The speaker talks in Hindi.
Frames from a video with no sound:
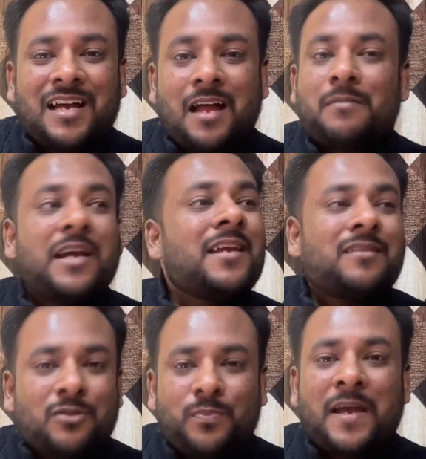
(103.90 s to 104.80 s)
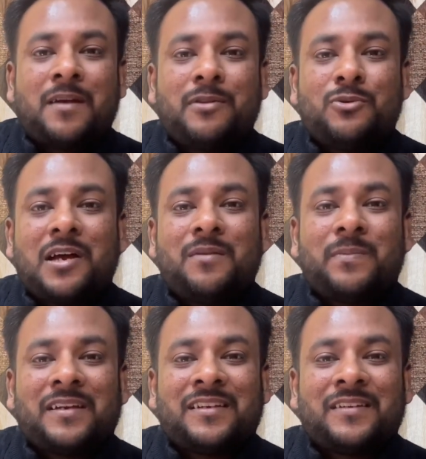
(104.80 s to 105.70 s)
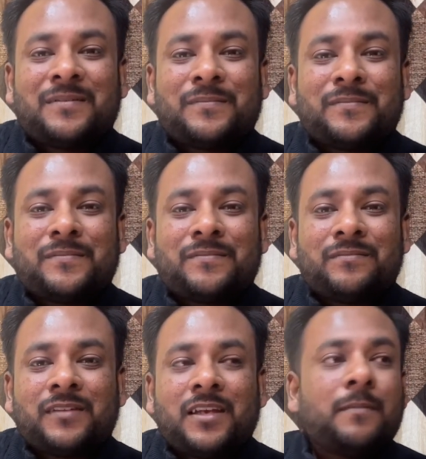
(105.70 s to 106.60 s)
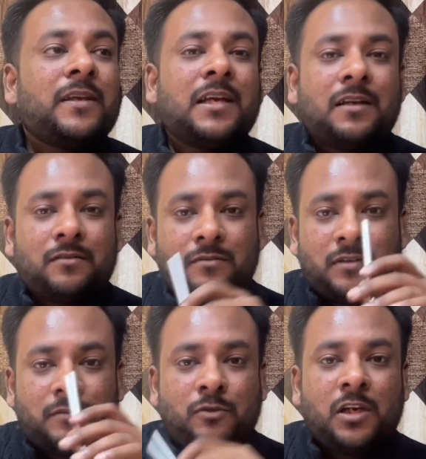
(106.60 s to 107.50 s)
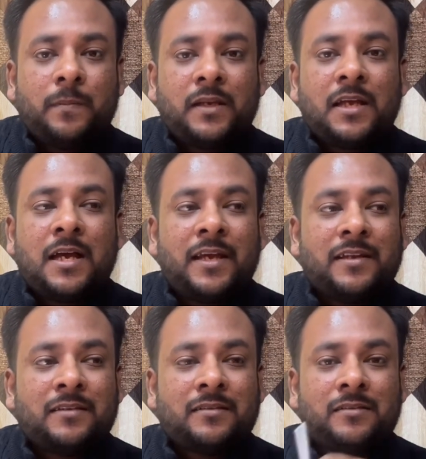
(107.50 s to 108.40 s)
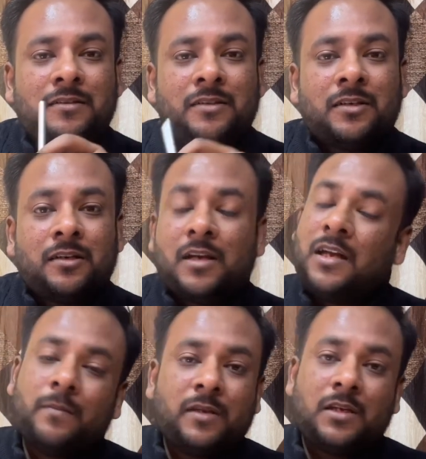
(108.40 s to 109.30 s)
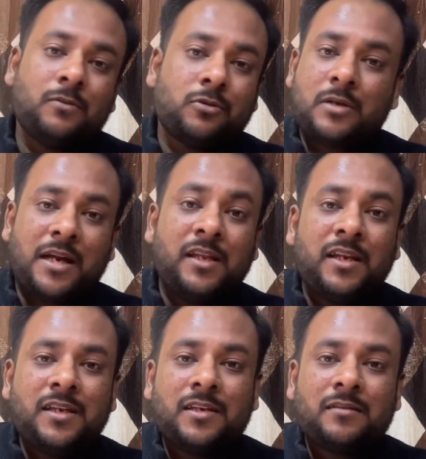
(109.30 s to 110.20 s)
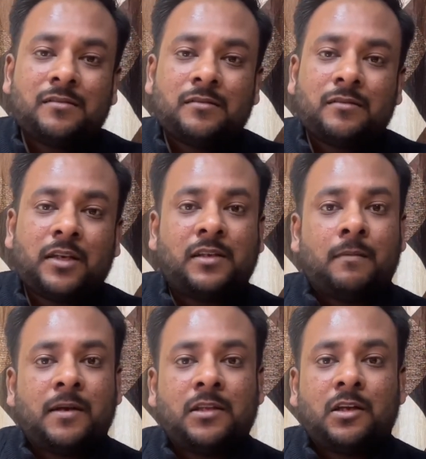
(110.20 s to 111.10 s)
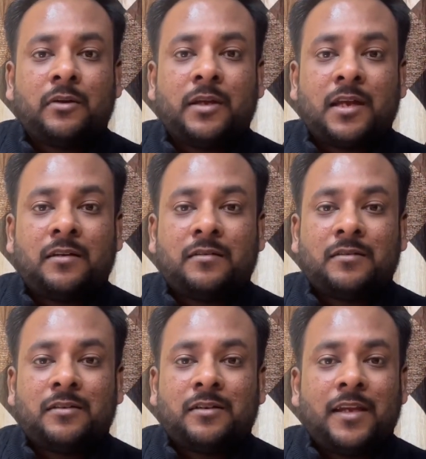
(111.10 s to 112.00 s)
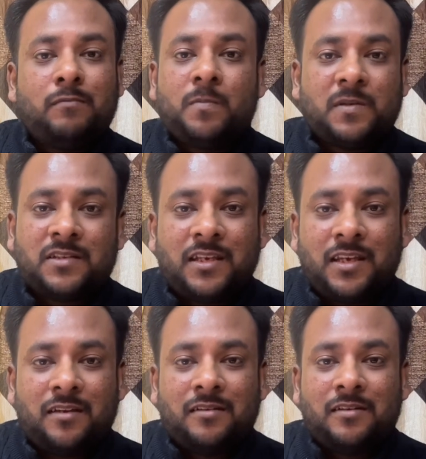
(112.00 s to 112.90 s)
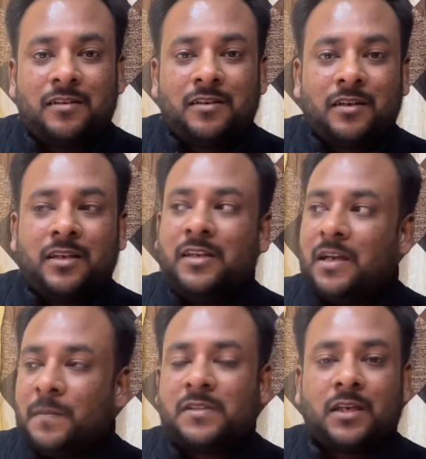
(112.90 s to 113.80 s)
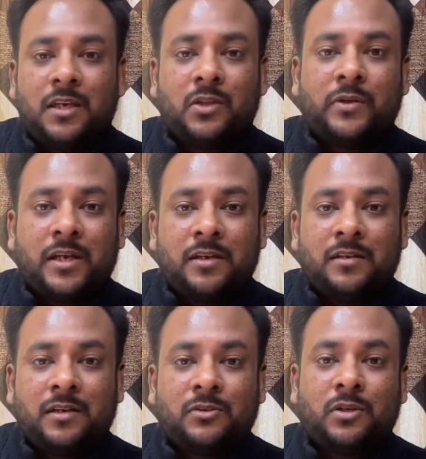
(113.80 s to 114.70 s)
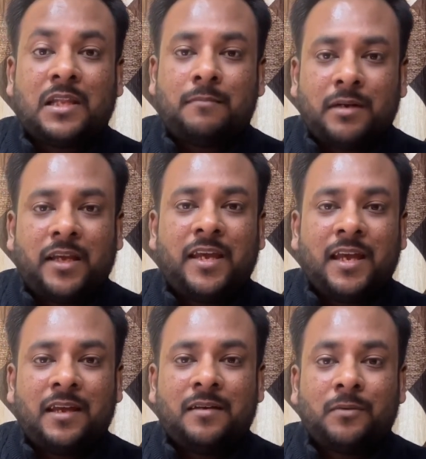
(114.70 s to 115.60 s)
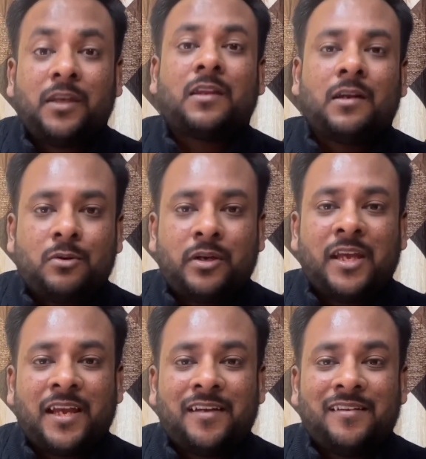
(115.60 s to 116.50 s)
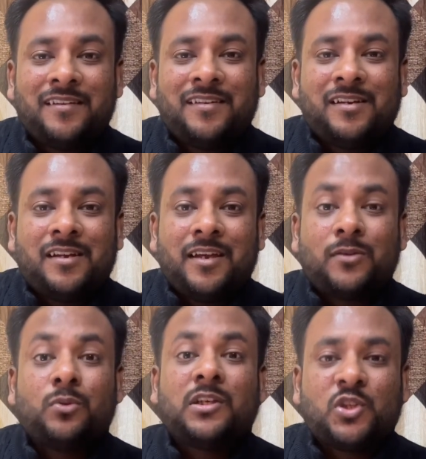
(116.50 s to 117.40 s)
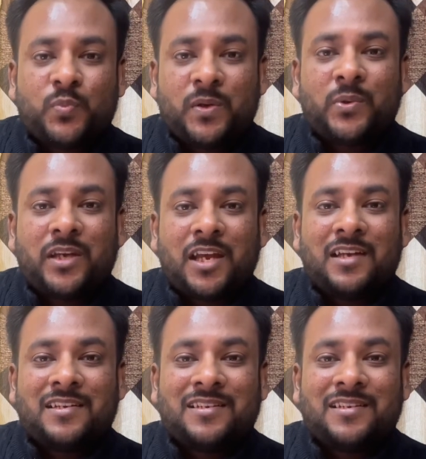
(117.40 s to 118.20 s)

आप गए दोपहर में दुकान पे कहे भैया वो वाली पेन कहाँ है कह रहे भैया वो तो आ नहीं रही है क्या बात करो यार एक भी पीस नहीं है कहीं नहीं एक पीस रखी तो है इसका दाम बढ़ गया है कितना हो गया है एक सौ दस रुपये हो गया है